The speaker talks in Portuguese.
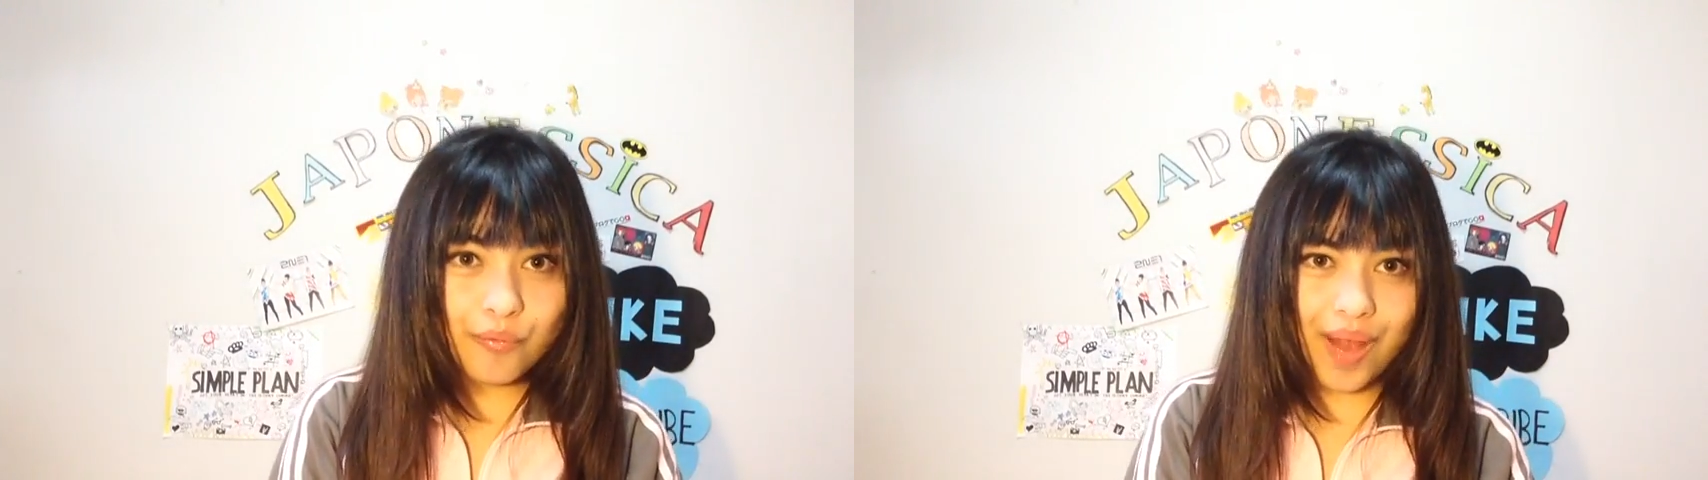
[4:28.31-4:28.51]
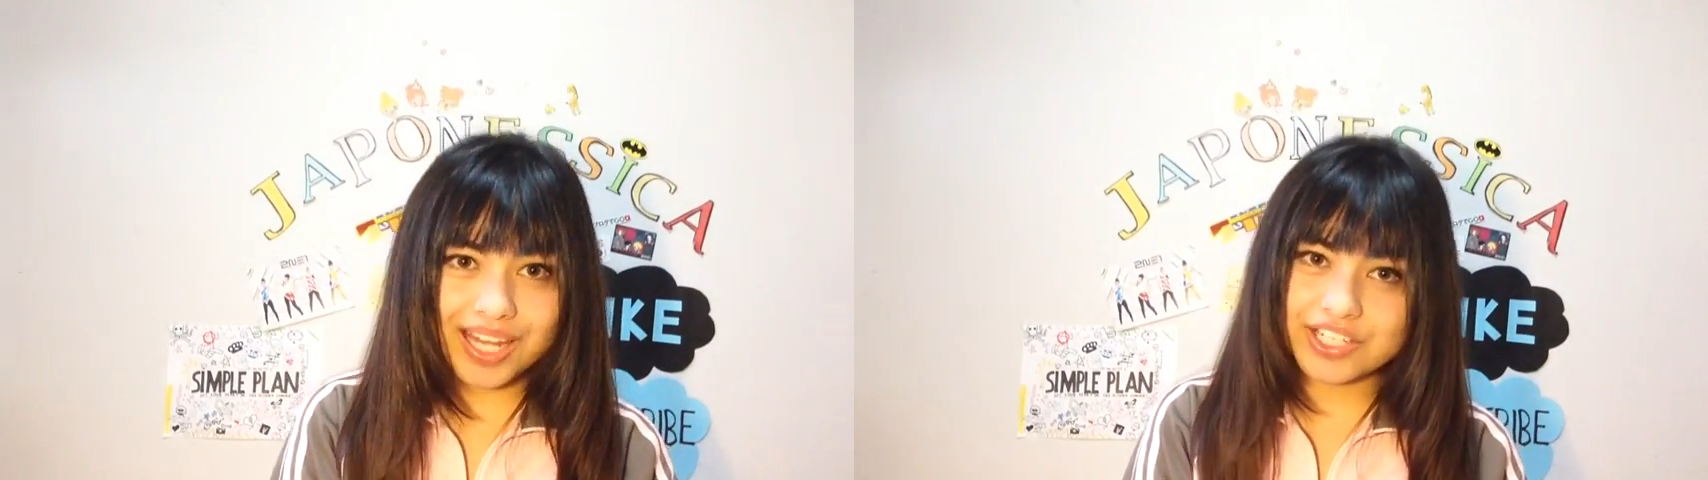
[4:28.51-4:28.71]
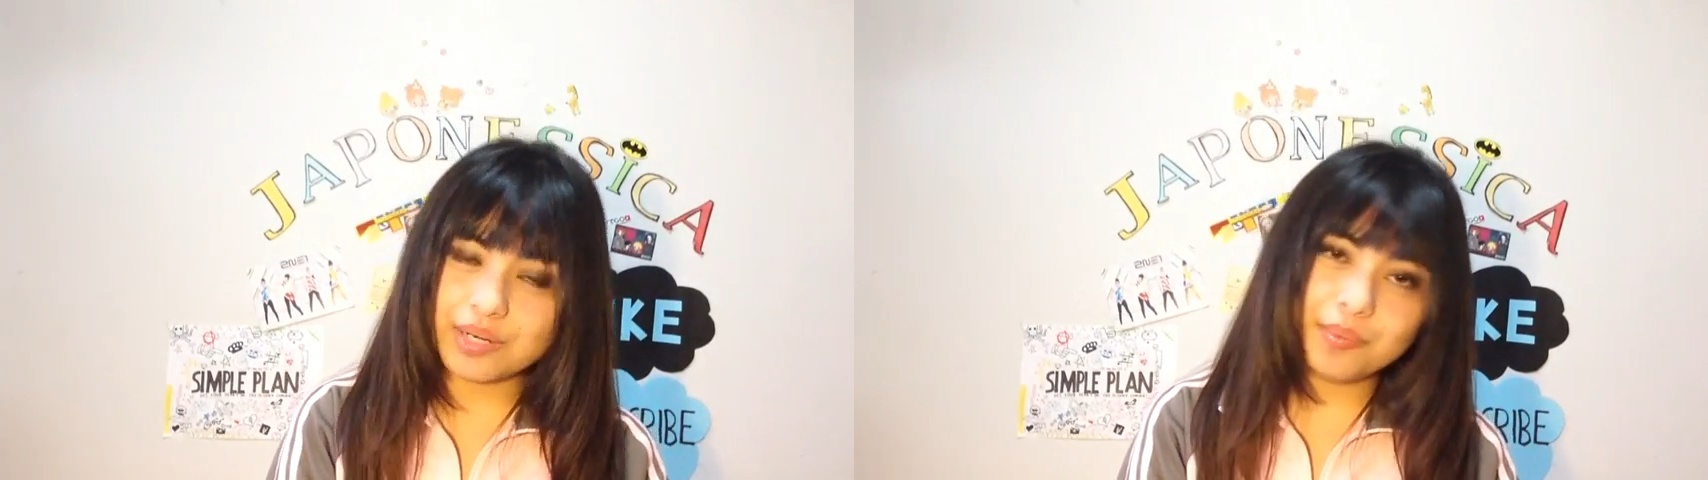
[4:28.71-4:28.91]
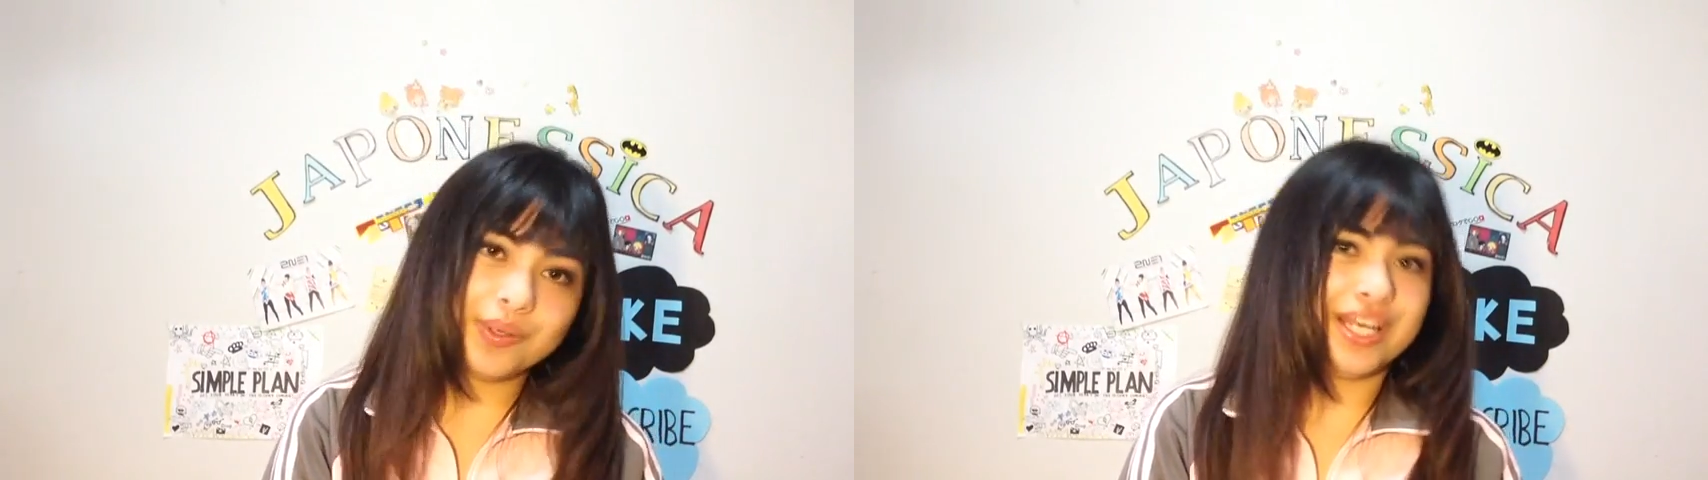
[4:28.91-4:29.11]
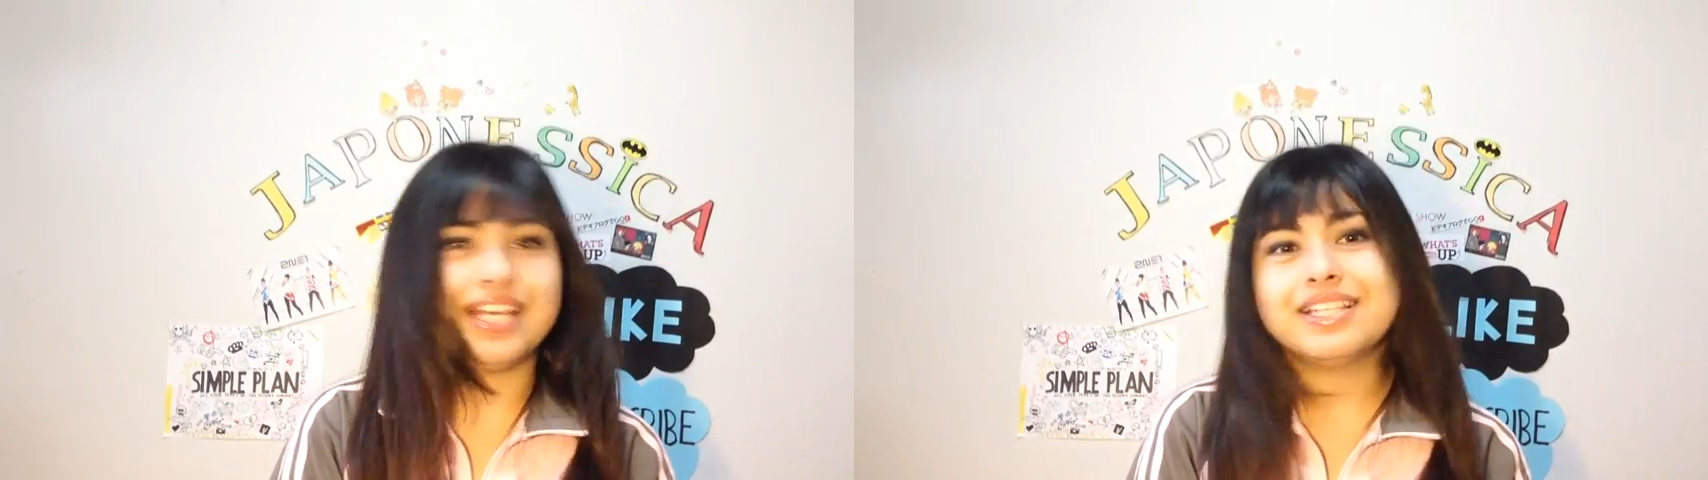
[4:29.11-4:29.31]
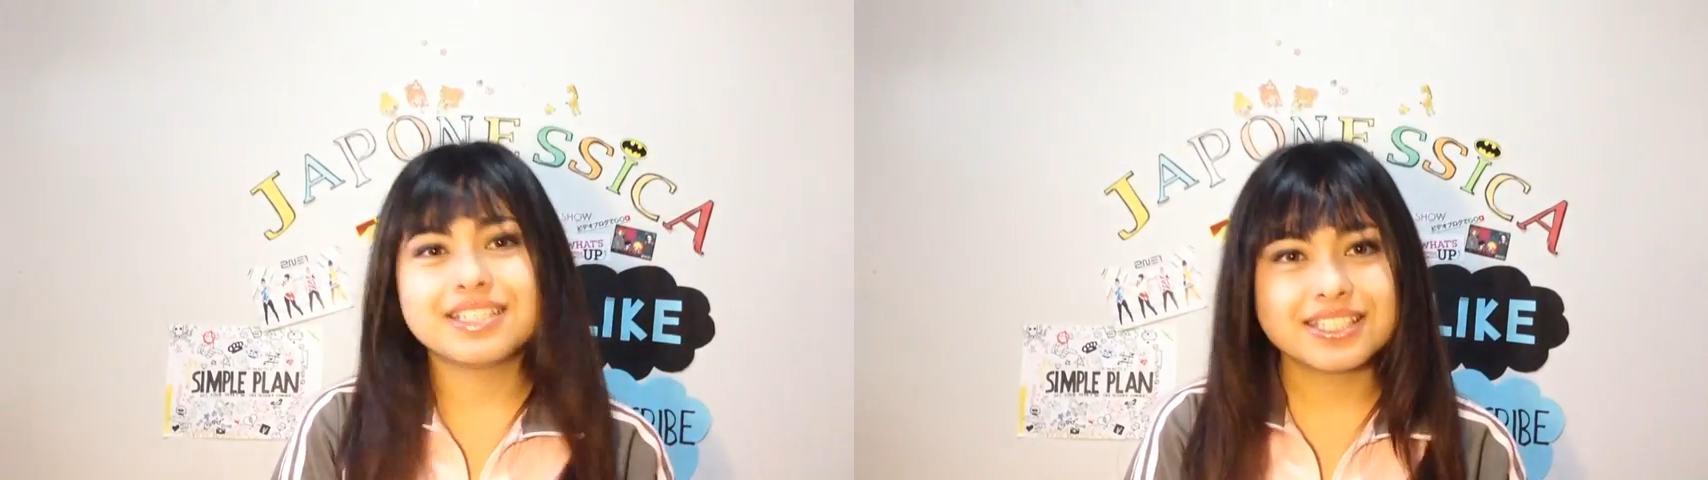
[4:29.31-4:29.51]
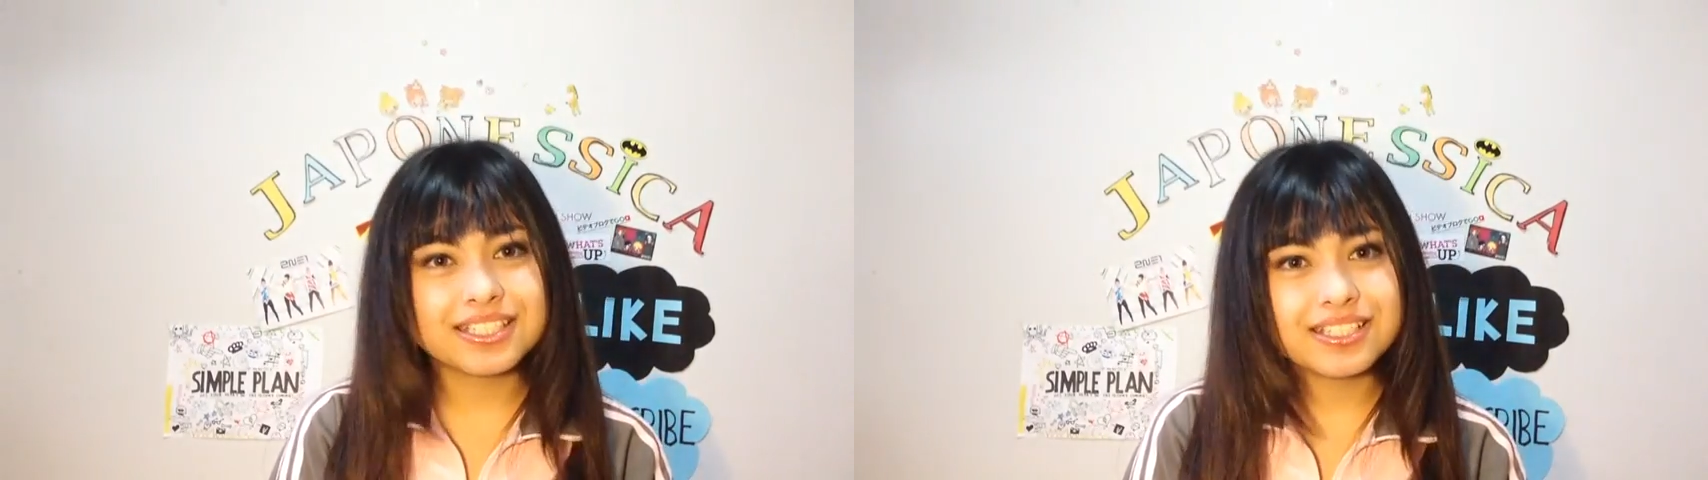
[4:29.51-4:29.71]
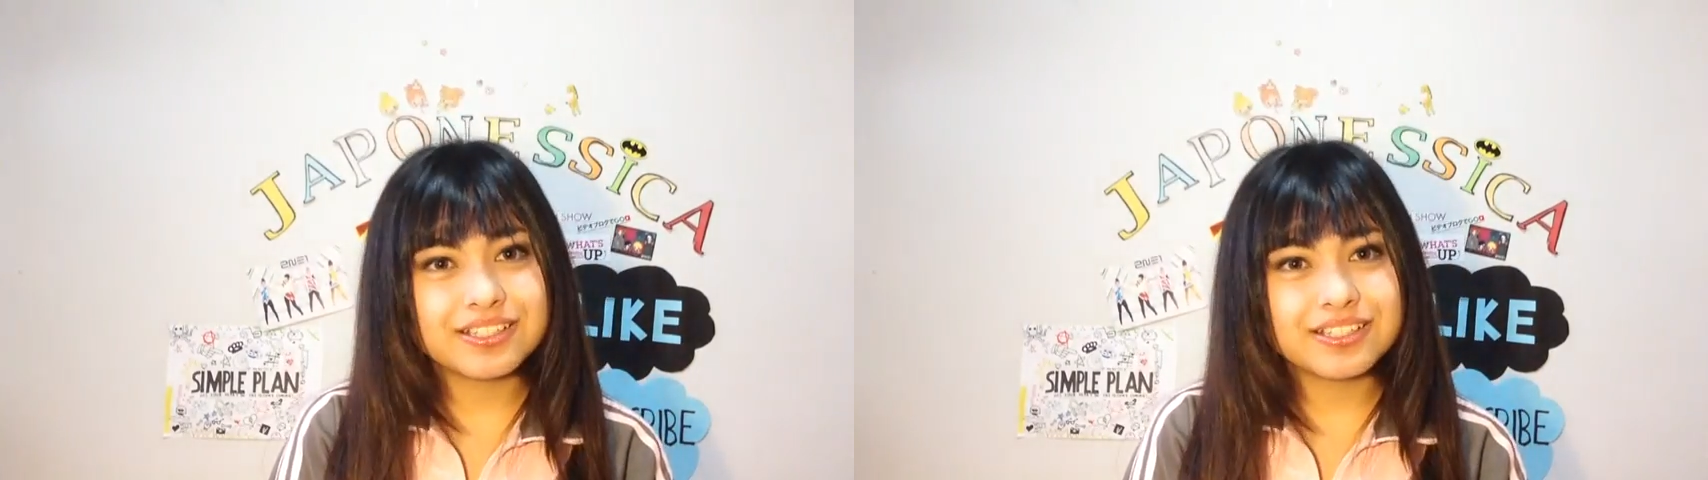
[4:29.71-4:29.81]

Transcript: fala japonês.